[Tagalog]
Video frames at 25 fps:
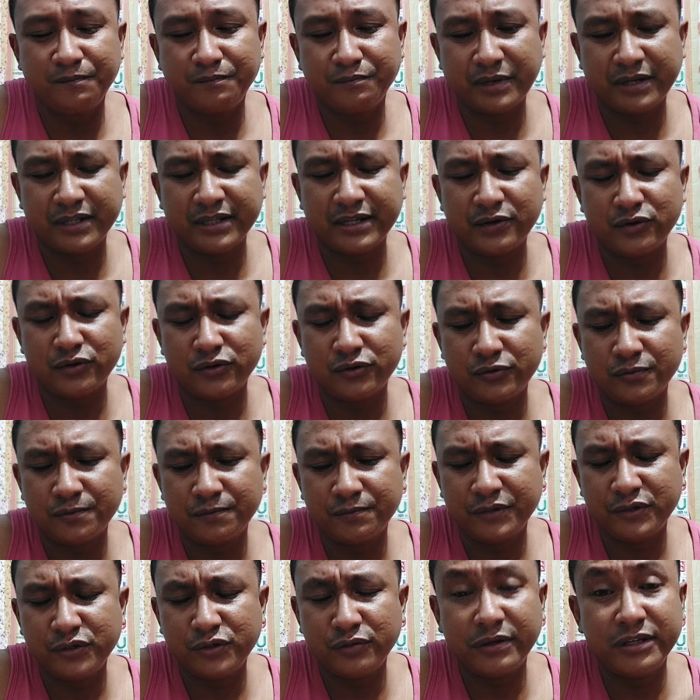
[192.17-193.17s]
mata ko
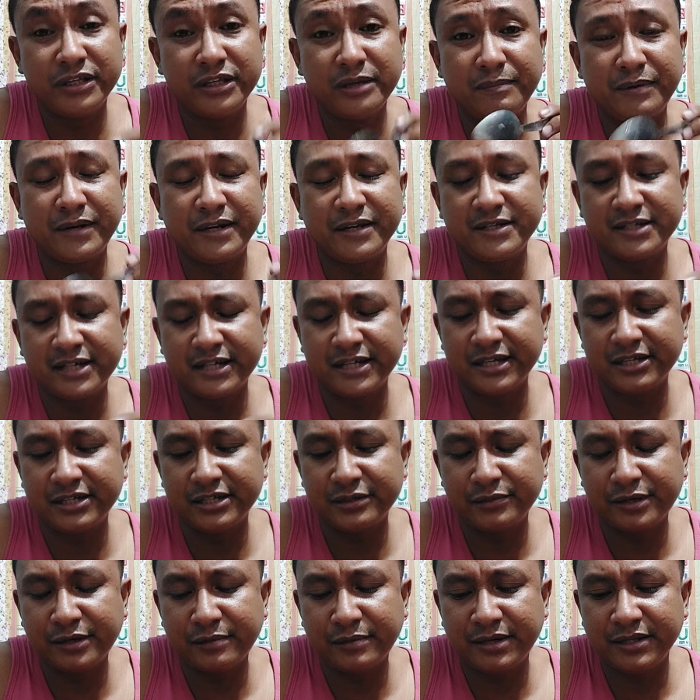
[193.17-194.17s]
medyo may diferensya na kasi
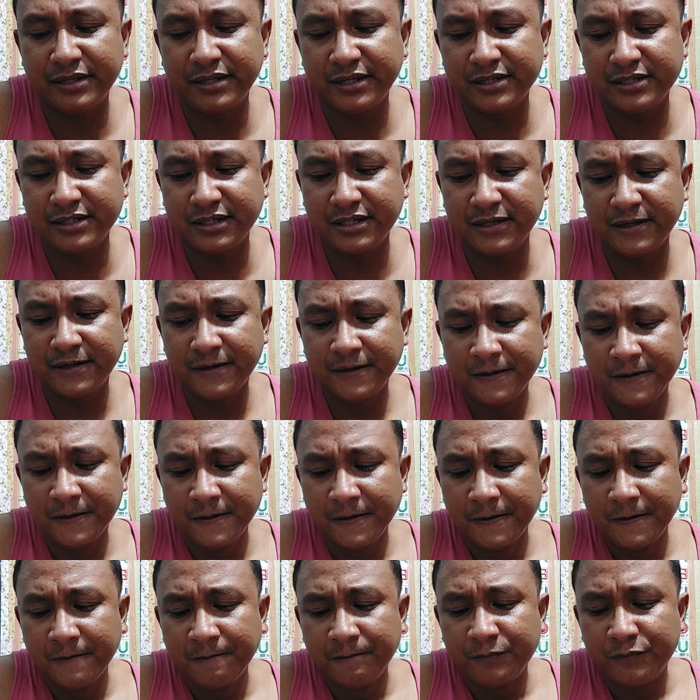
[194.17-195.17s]
yung mga body kasi
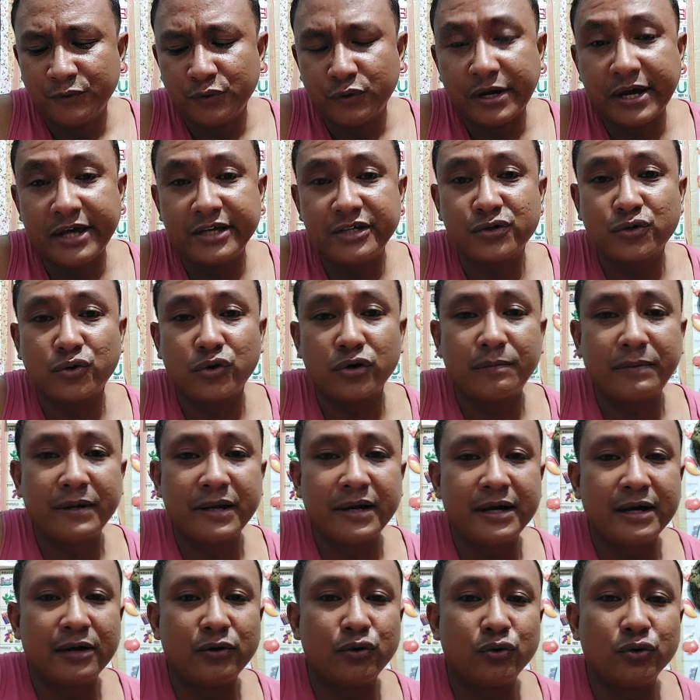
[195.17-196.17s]
nung high school pa
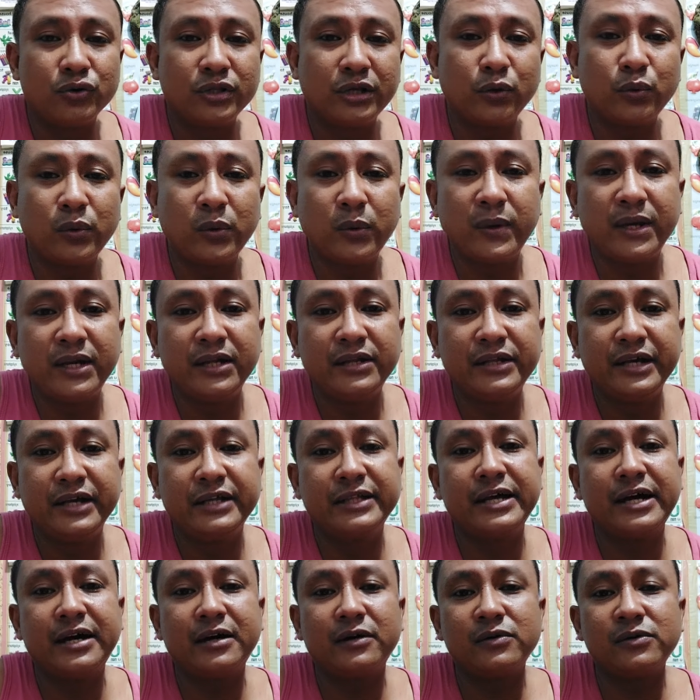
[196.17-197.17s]
lang ako
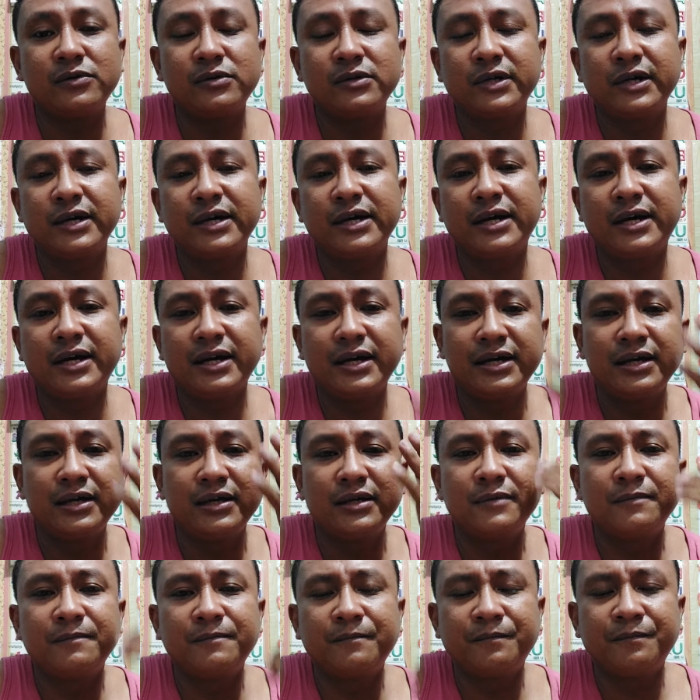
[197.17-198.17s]
nagwi-welding na ako kaya
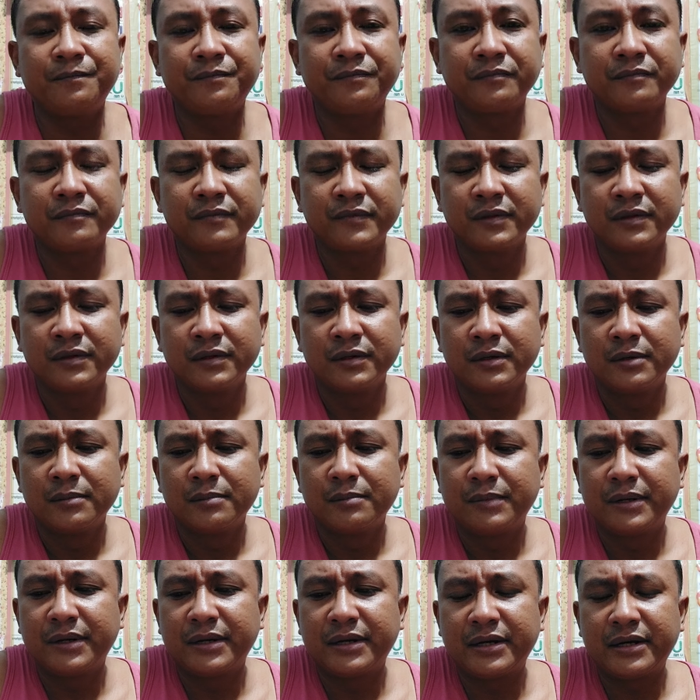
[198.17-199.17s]

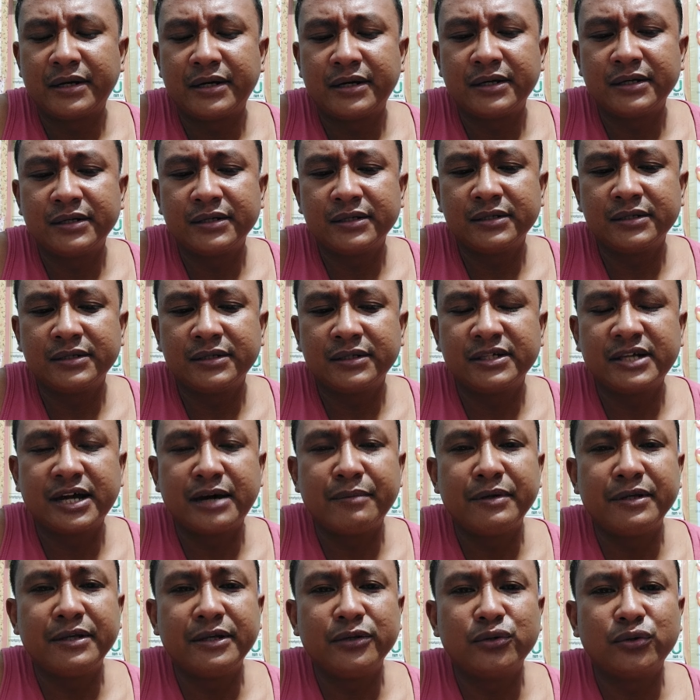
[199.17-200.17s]
parang
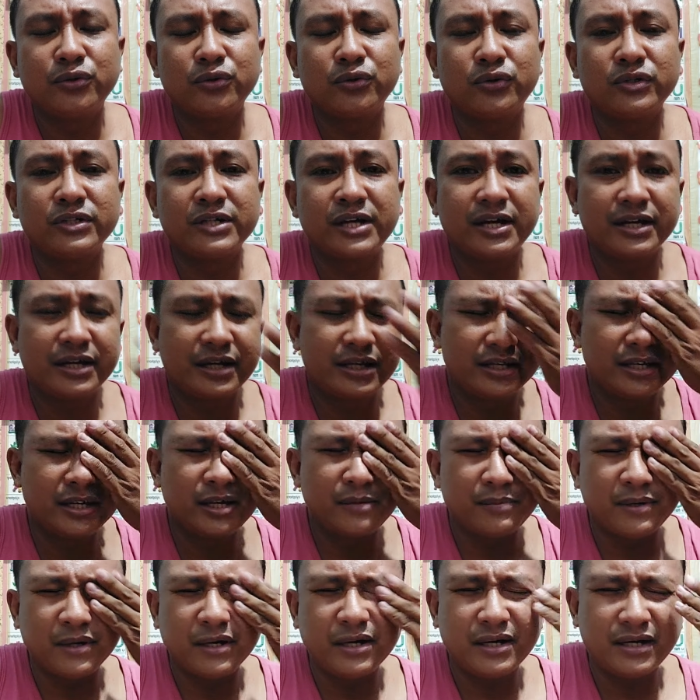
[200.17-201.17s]
sabi ng doktor sa akin
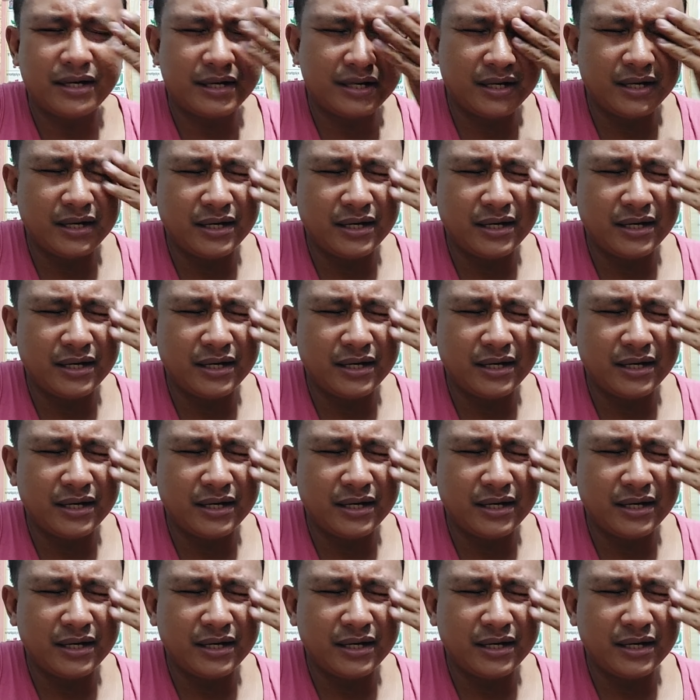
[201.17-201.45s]
kaya pagka